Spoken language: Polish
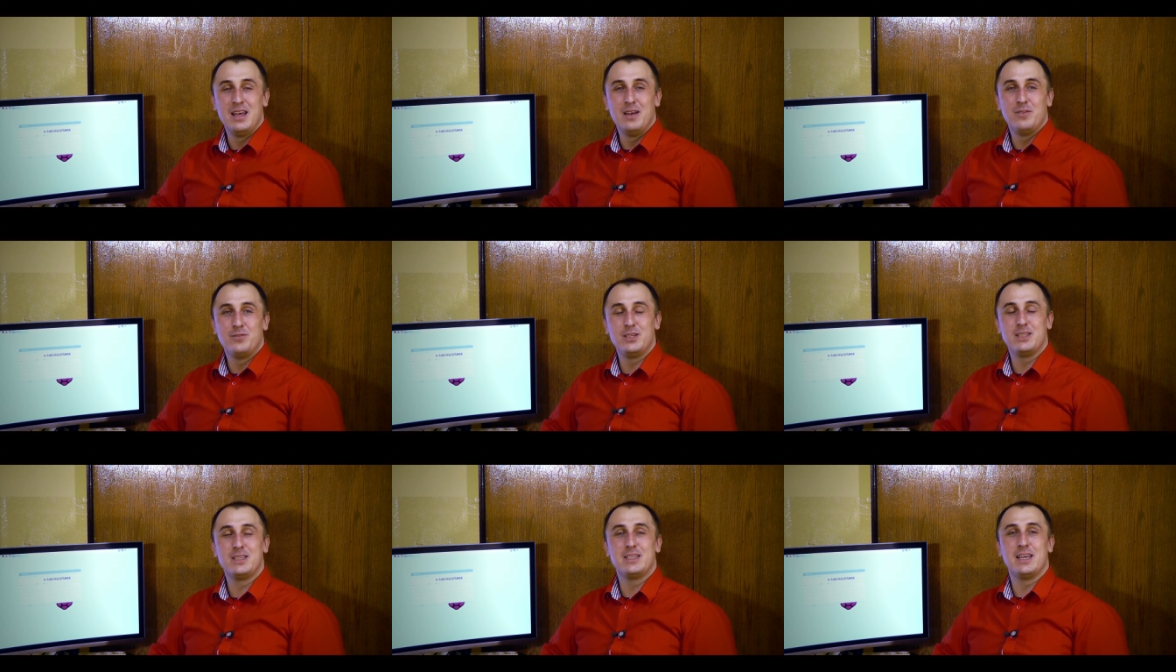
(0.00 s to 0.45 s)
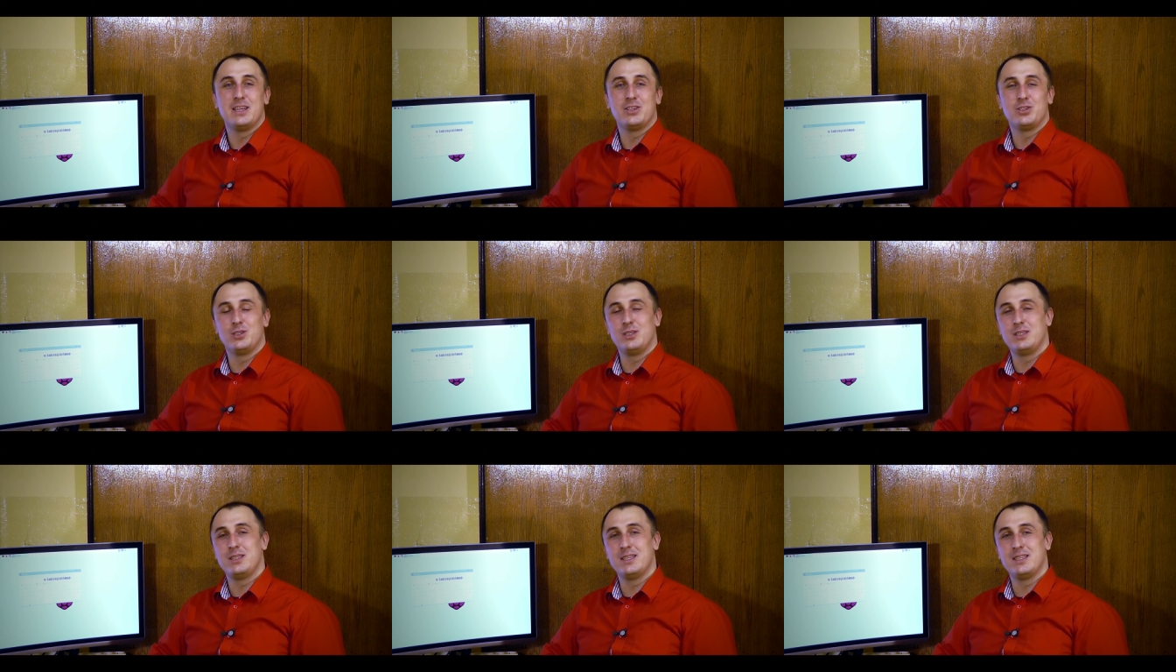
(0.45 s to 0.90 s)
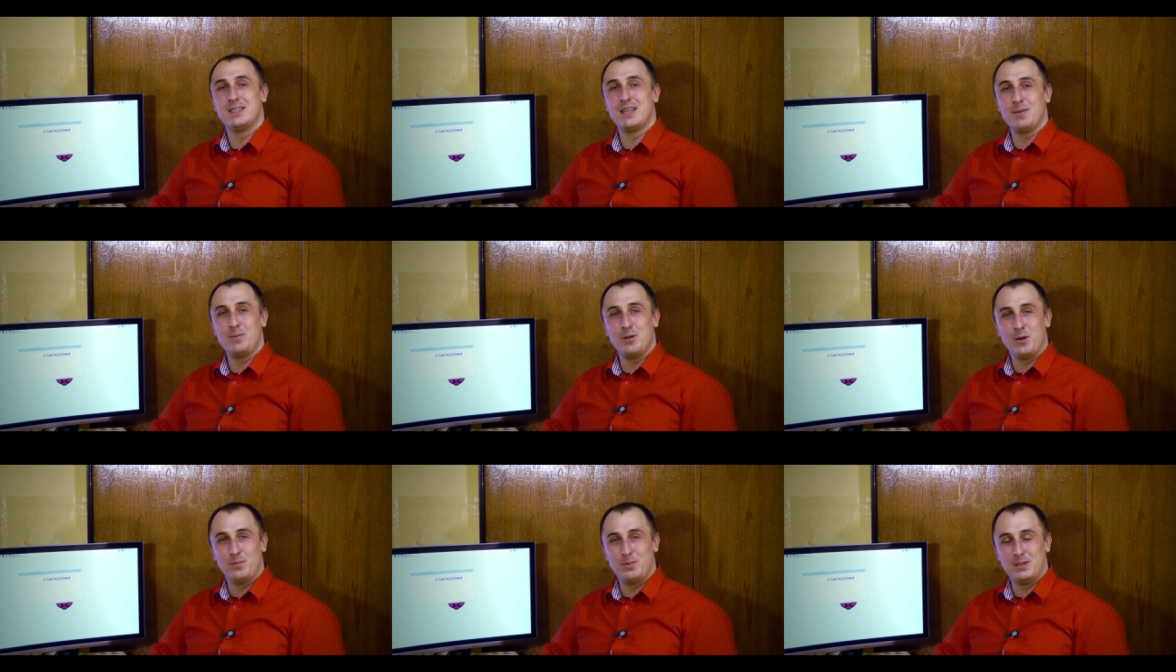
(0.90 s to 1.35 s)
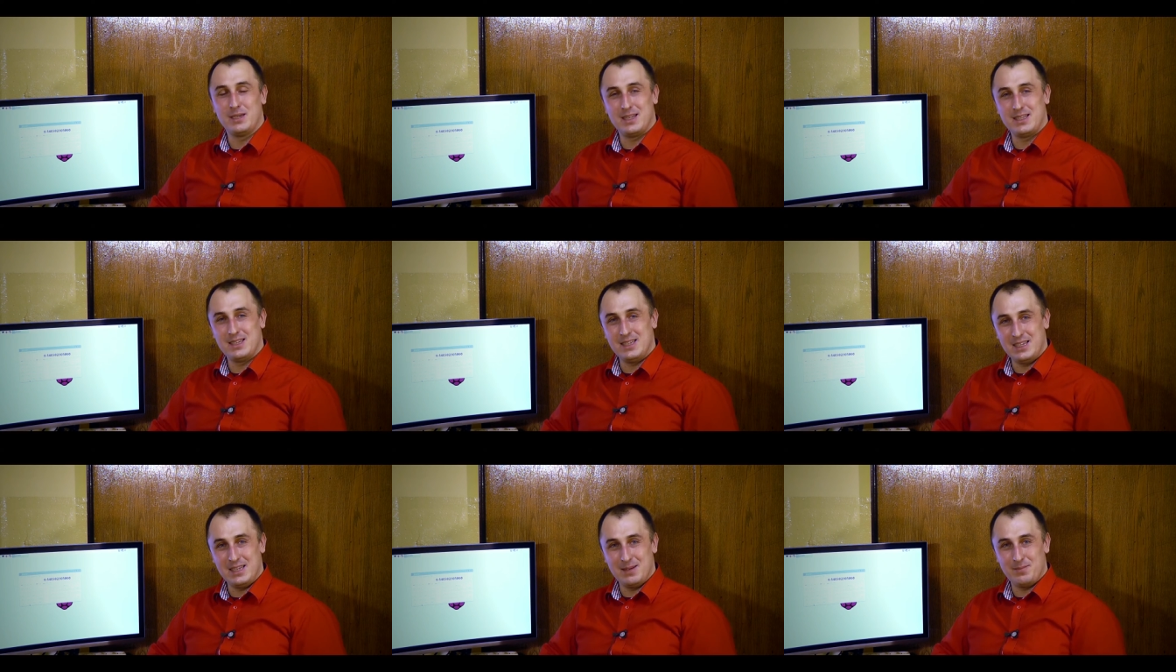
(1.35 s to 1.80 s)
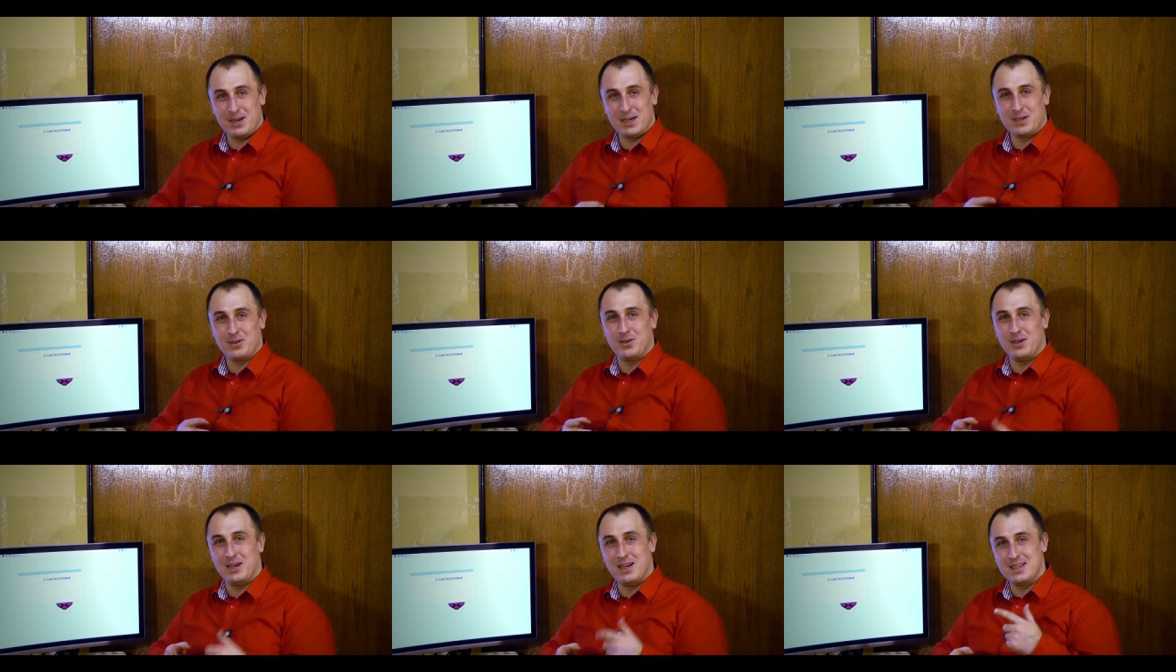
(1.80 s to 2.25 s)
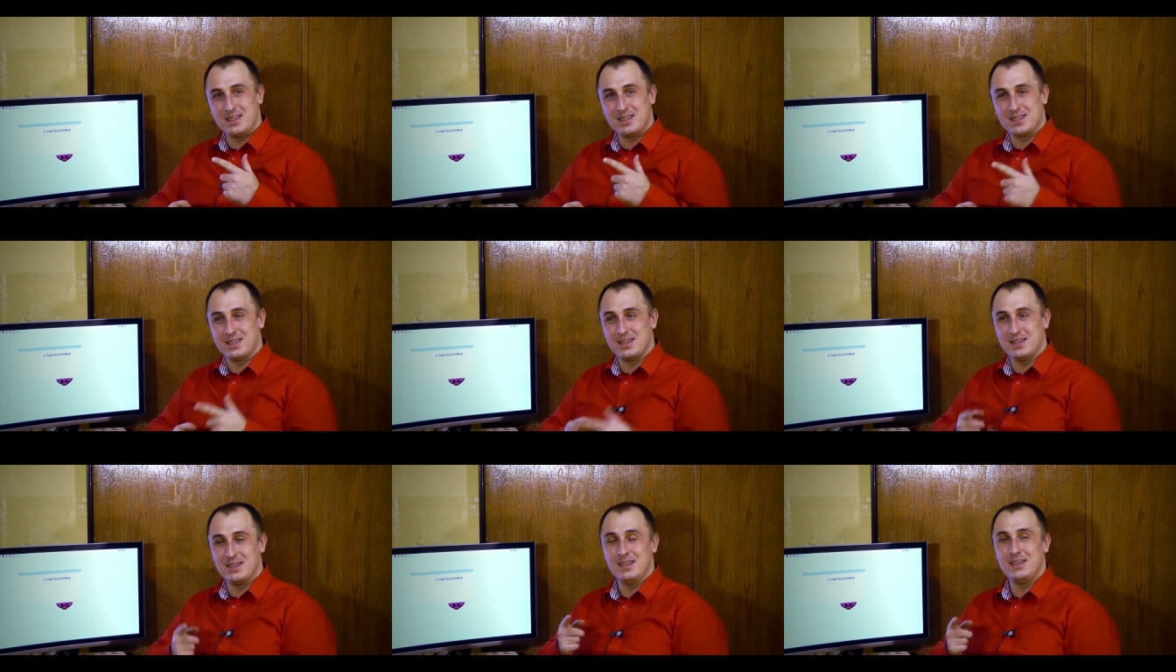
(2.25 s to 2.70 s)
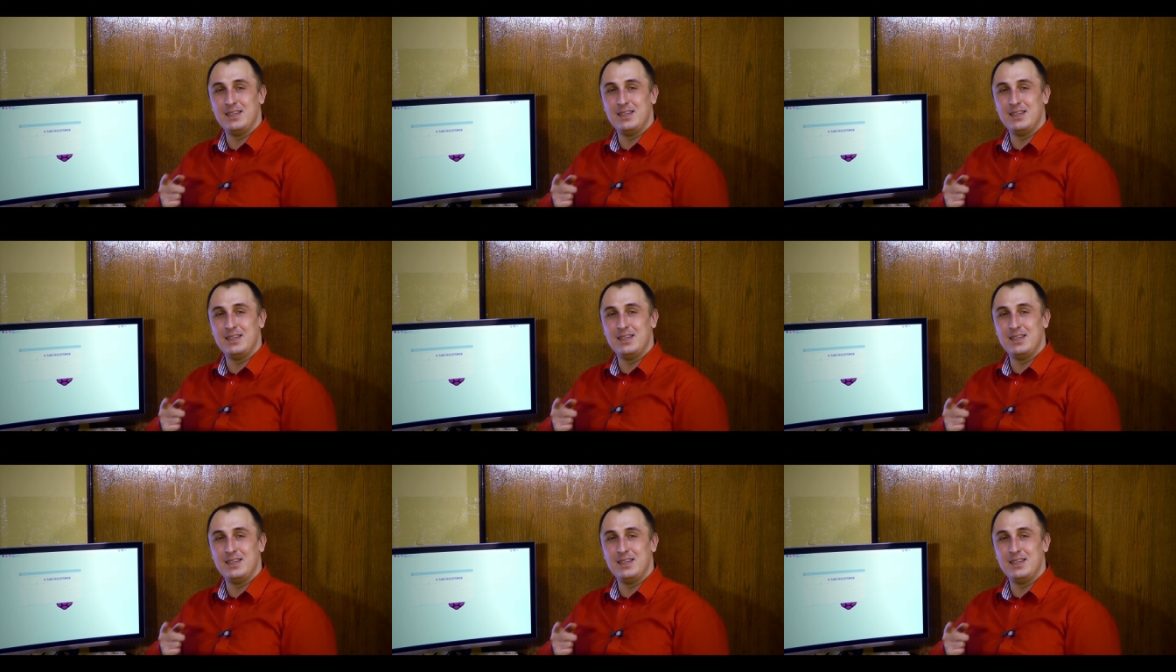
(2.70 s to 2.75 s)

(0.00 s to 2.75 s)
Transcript: wszystkie trzy systemy operacyjne macOS,